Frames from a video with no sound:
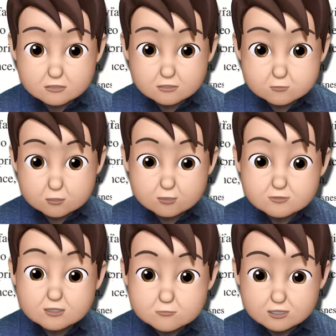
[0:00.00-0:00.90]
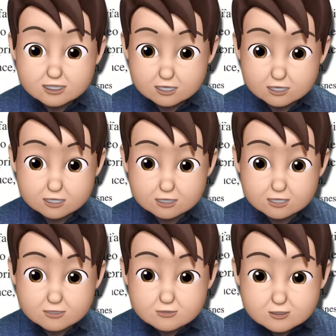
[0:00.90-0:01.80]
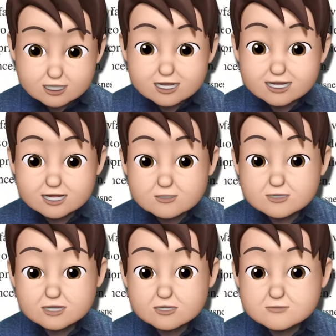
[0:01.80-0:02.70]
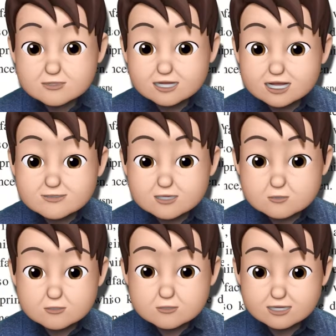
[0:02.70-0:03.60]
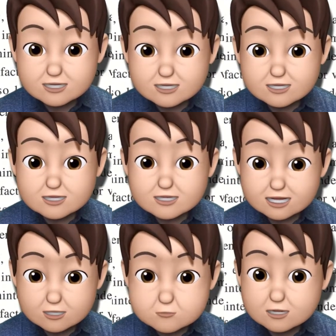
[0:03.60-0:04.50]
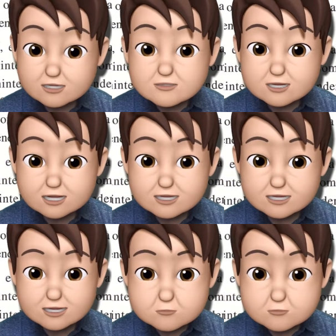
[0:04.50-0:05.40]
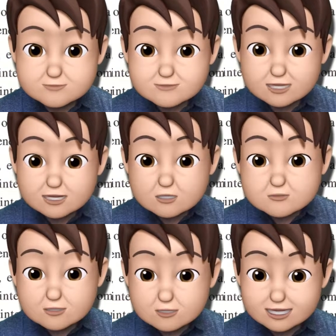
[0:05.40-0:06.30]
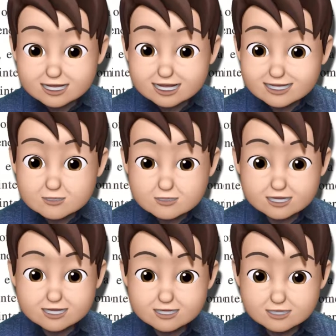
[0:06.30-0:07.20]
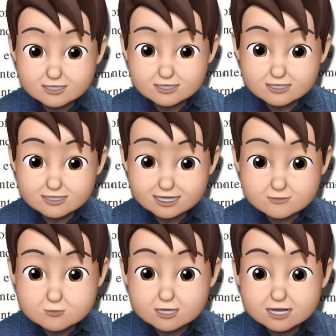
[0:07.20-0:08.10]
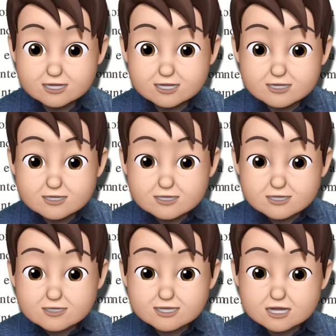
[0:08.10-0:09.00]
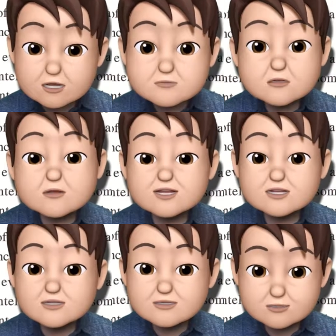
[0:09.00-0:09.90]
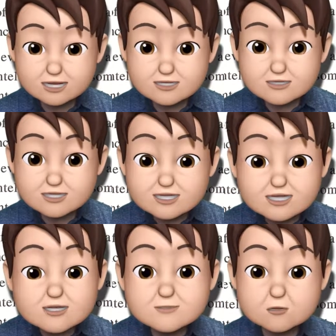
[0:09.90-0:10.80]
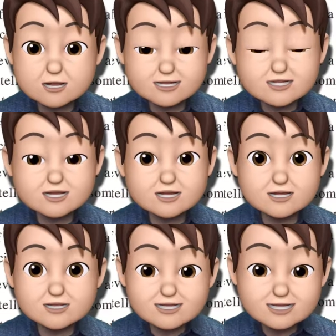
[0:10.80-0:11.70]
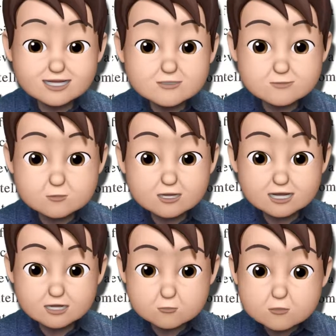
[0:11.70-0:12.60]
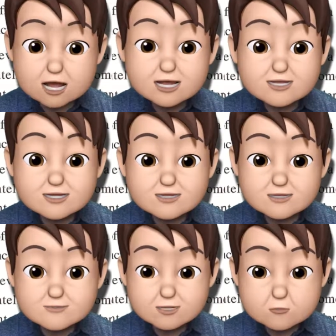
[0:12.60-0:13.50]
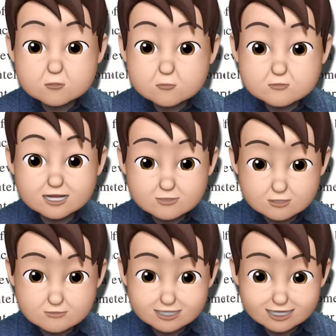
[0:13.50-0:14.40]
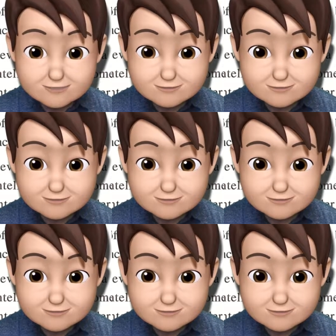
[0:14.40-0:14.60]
과업들 없지? 그러니까 당연히 B 다음에는 어디로 간다? A로 가는 거야. A로. 그러면서 이게 단서잖아. 자, 뭐야? The upright stride, 직립보행이지. 직립보행이 또한 매우 도움이 되었습니다.